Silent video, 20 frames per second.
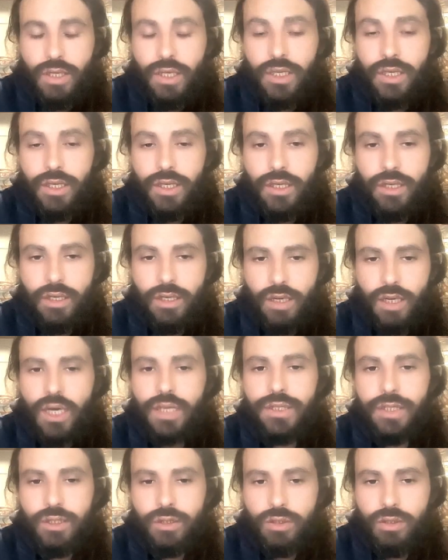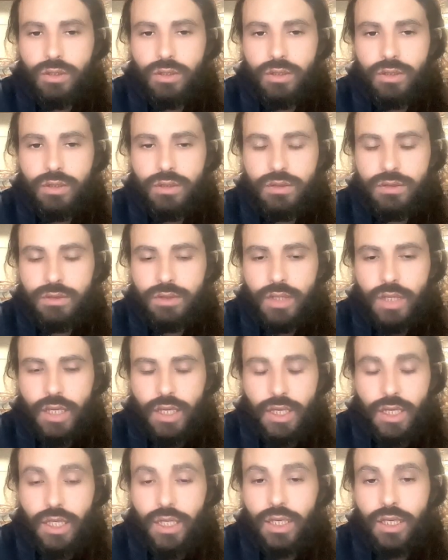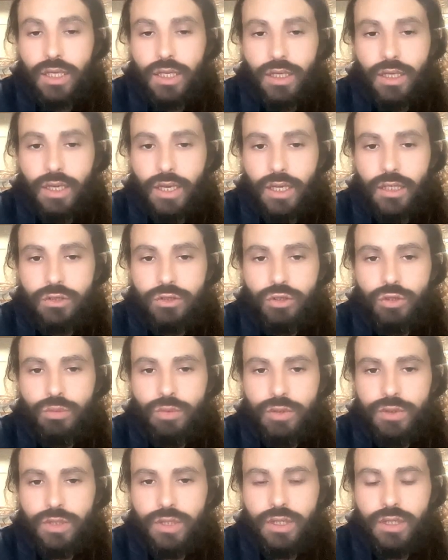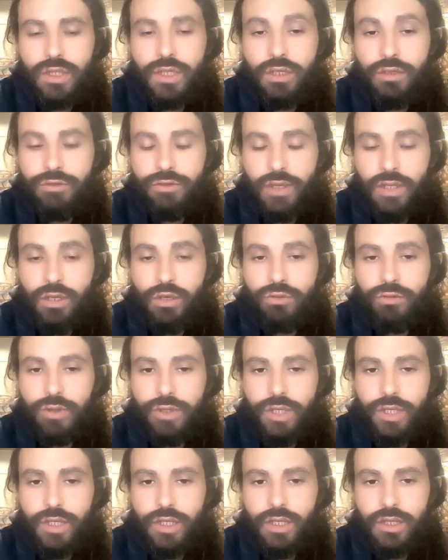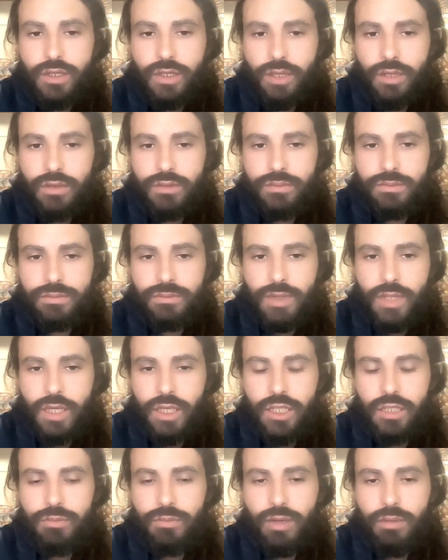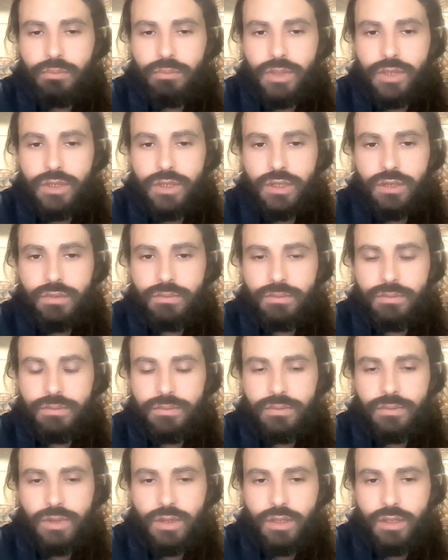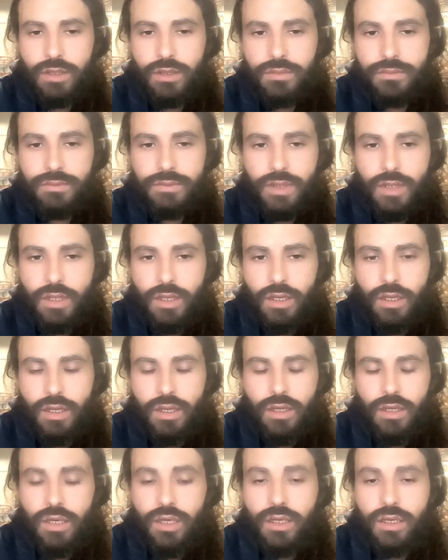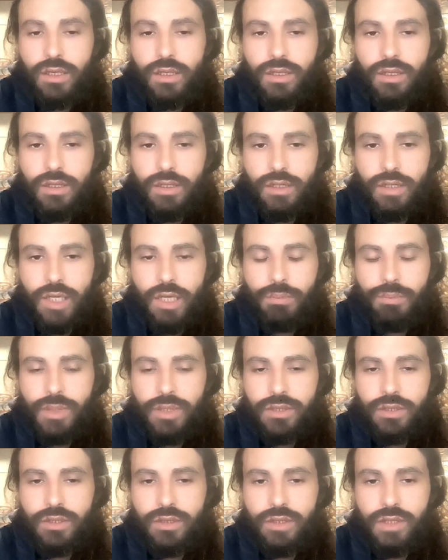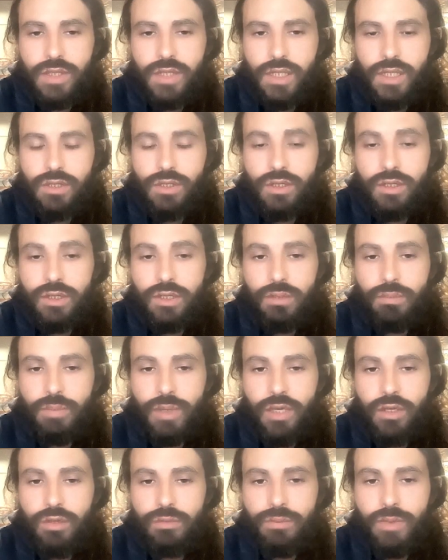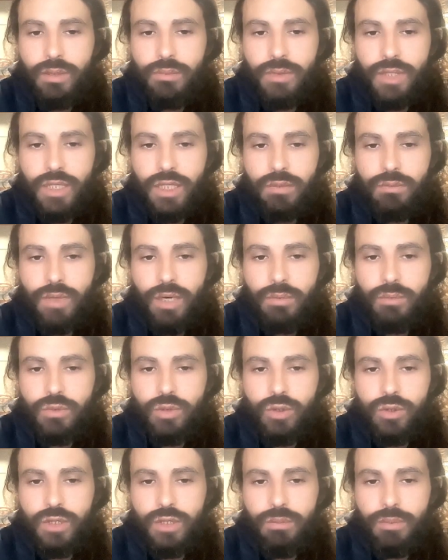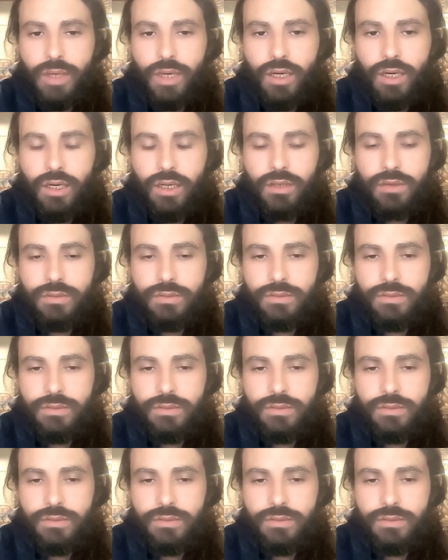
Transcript: Et, ah d'accord. Et elle demandait qu'il fallait envoyer quelqu'un. L'imam m'a dit. Voilà. Euh, la personne disait que ce n'était pas le même imam qu'au départ.